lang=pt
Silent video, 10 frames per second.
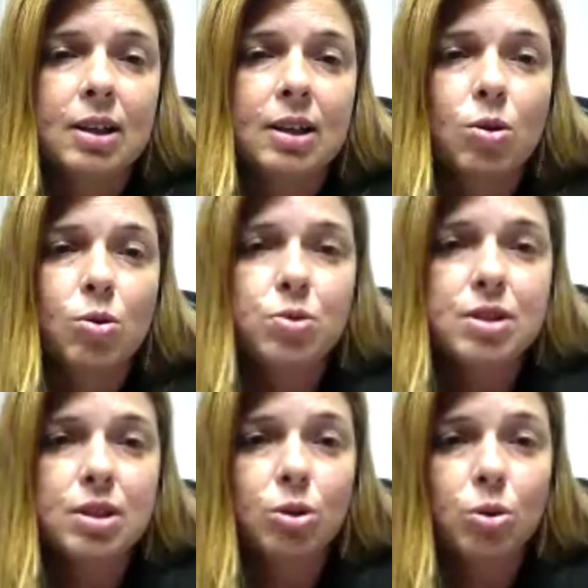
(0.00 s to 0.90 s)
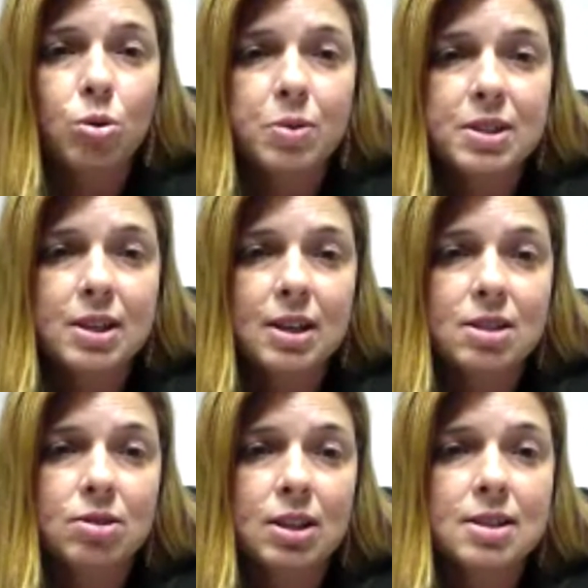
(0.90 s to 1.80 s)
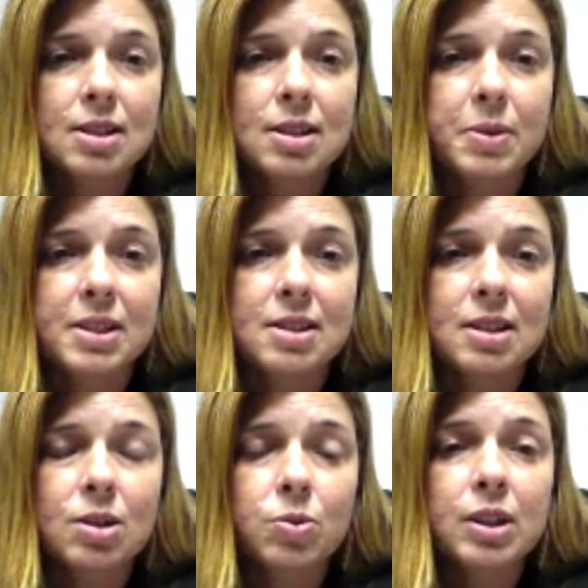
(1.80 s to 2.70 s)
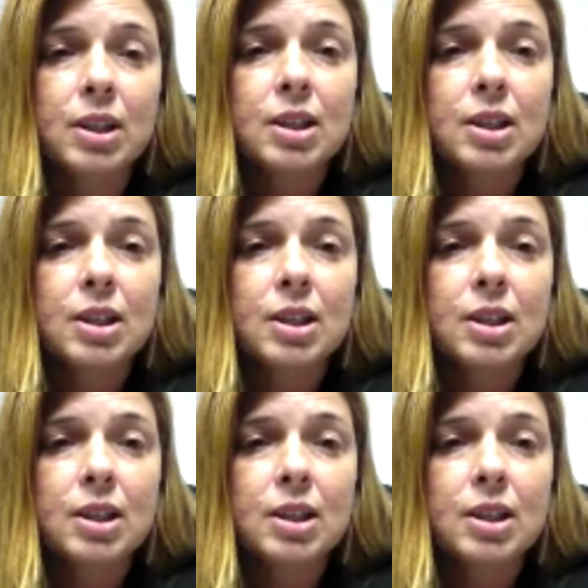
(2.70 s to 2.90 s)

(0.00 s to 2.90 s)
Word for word: está com alguns sintomas relacionados à depressão